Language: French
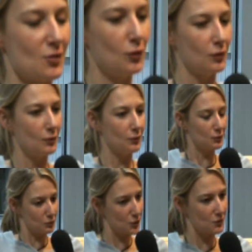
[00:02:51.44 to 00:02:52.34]
eu
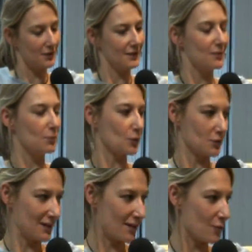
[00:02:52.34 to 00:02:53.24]
besoin d'aide pour
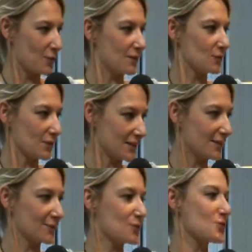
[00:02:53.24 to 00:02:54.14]
trouver l'information
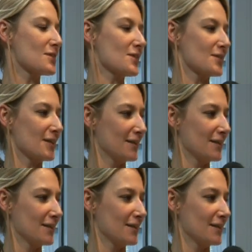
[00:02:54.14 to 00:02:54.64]
exacte que je cherchais.